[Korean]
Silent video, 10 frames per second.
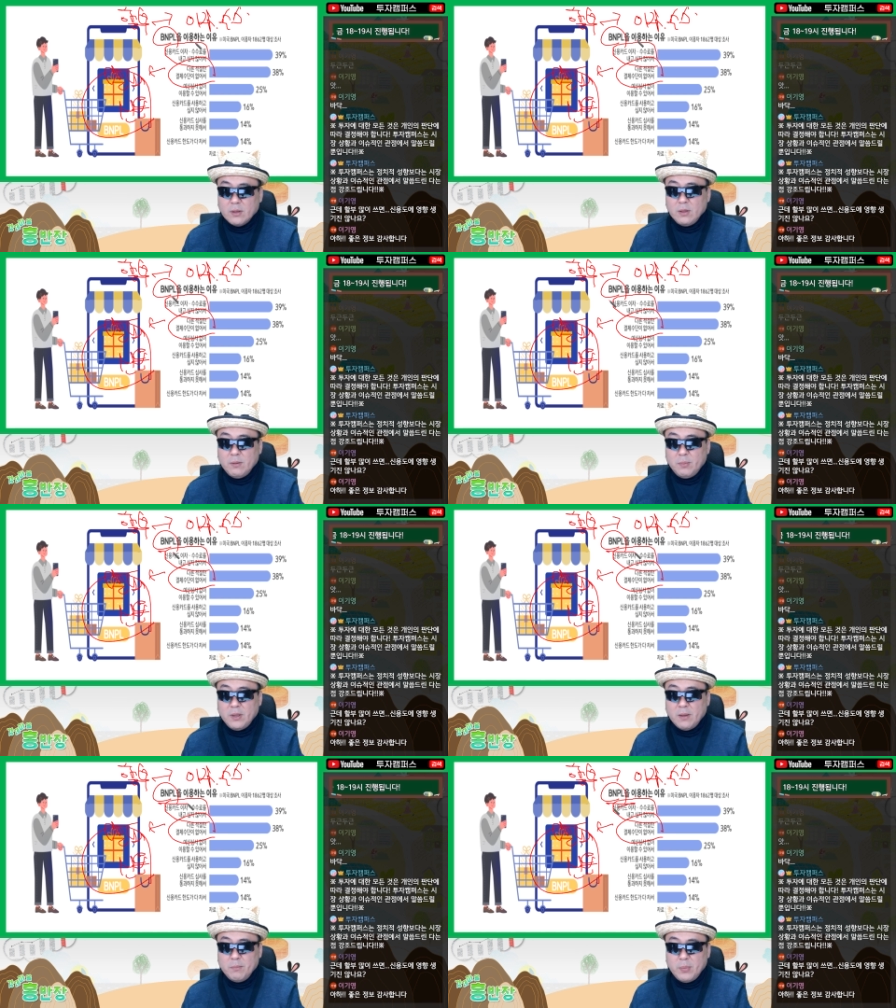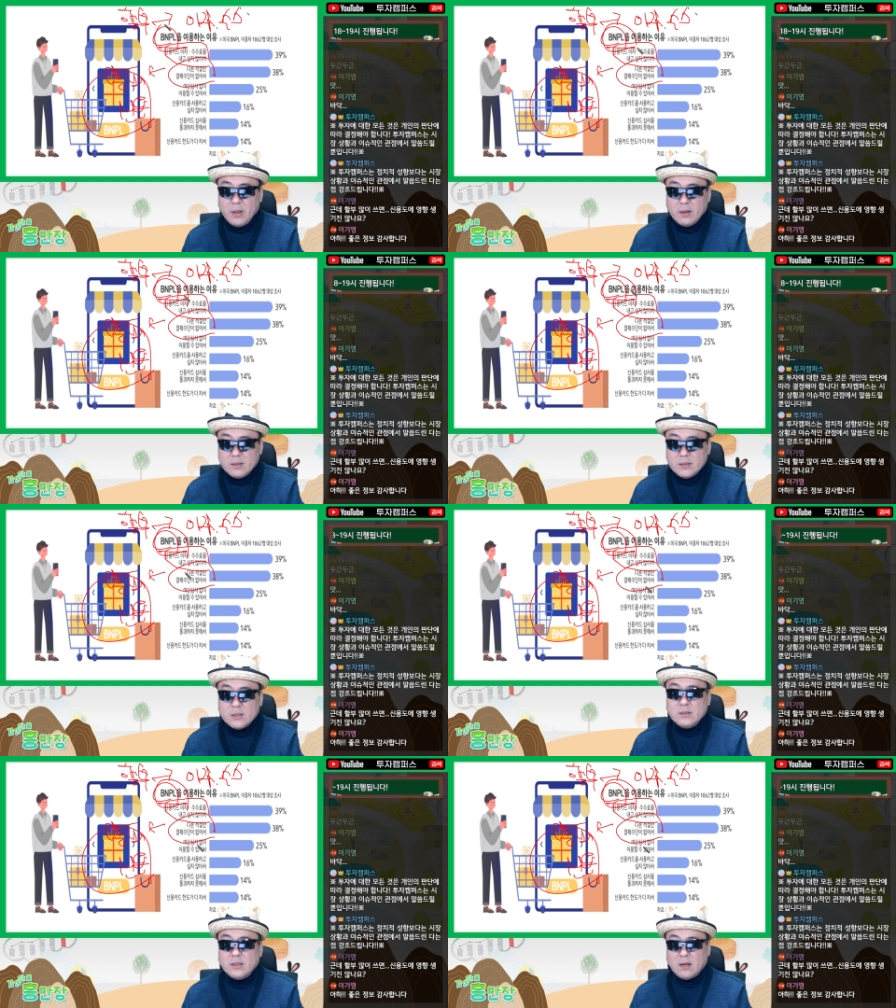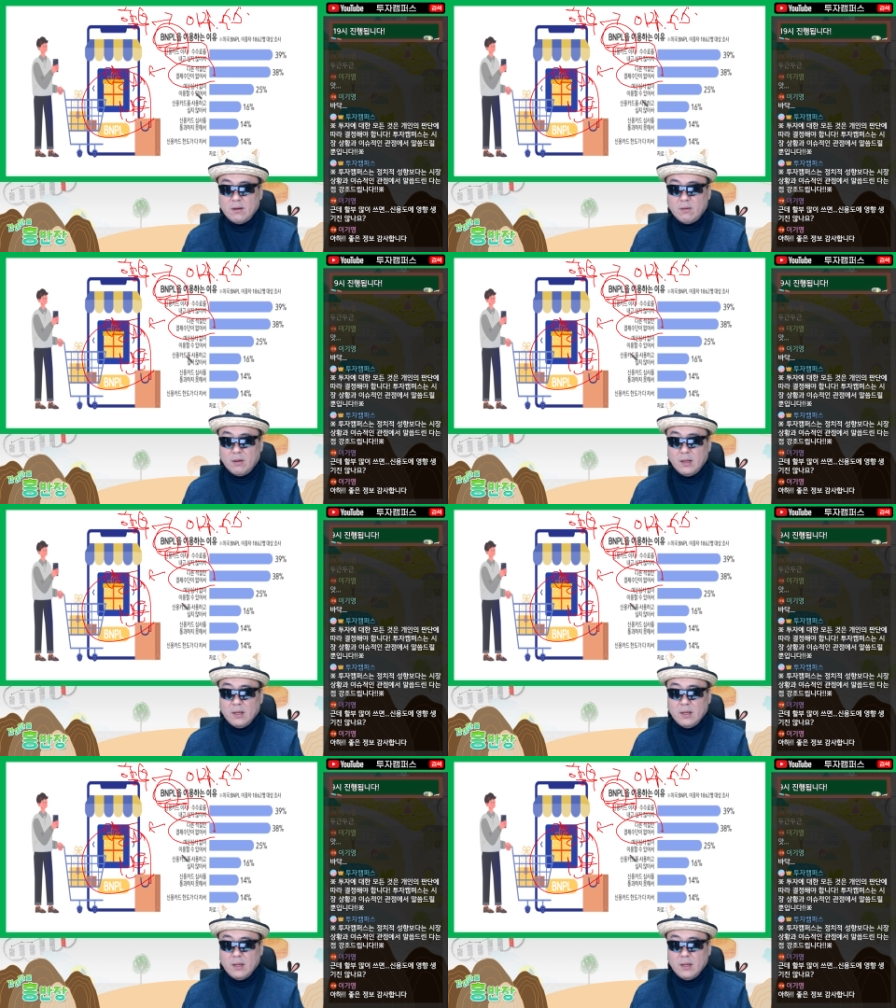이 BNPL을 쓴다는 거.